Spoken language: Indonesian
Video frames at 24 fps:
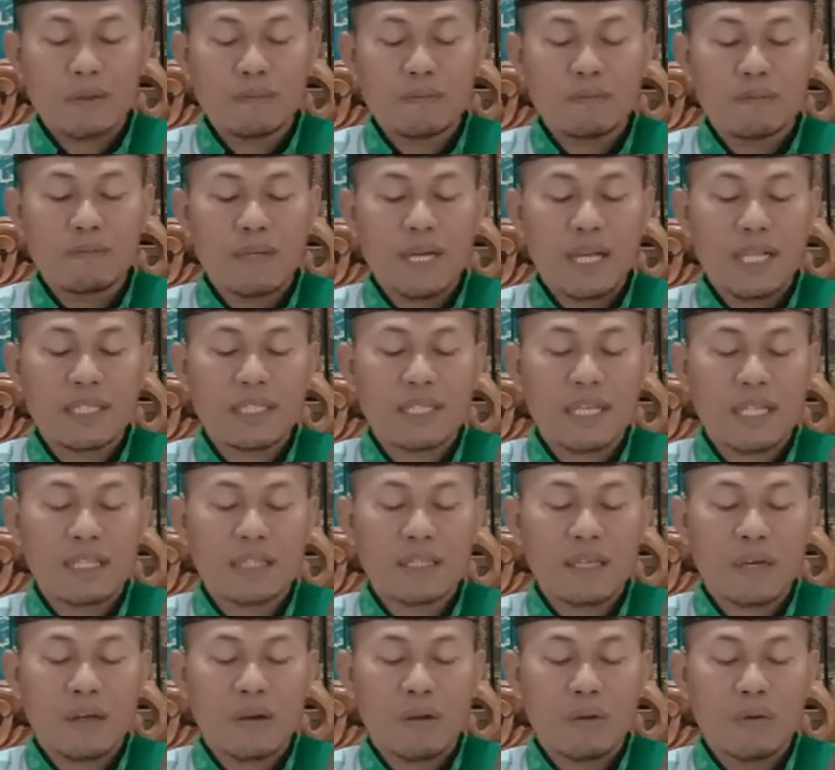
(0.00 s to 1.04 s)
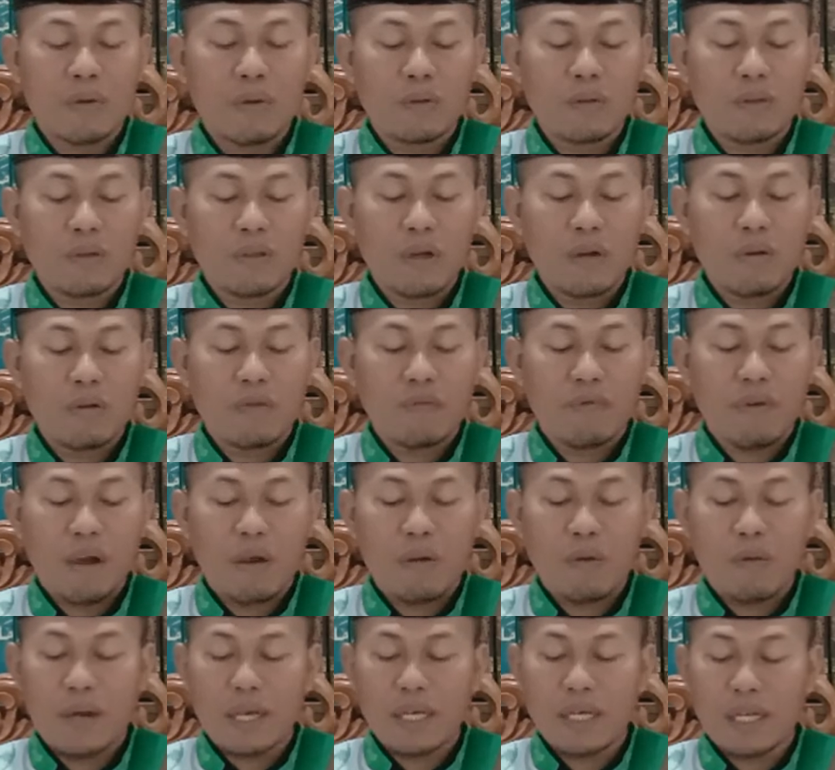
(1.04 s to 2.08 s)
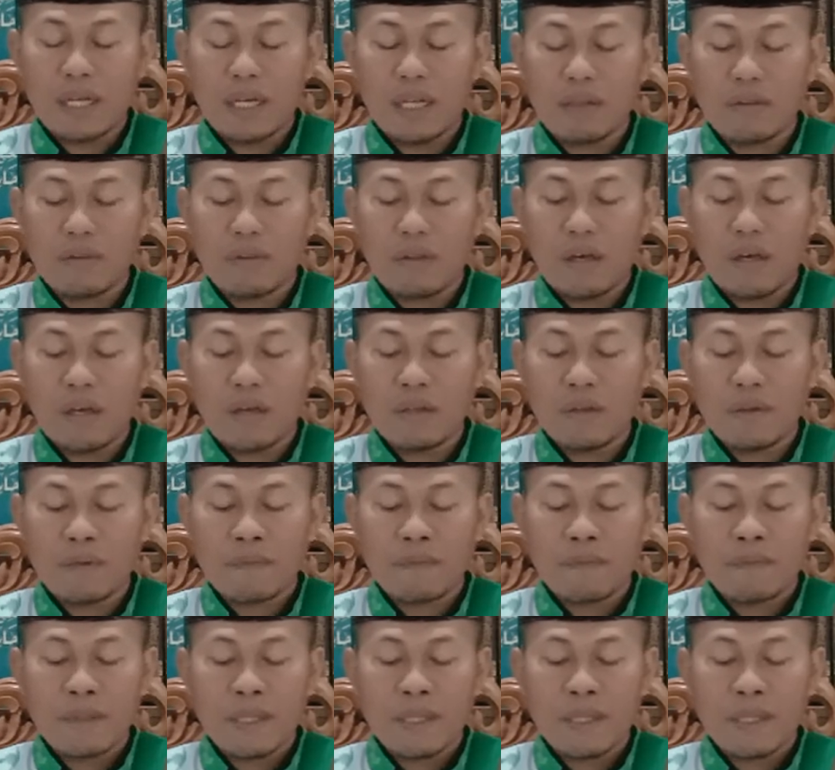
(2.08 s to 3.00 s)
tsumma satarahu Allahu fa huwa ilallah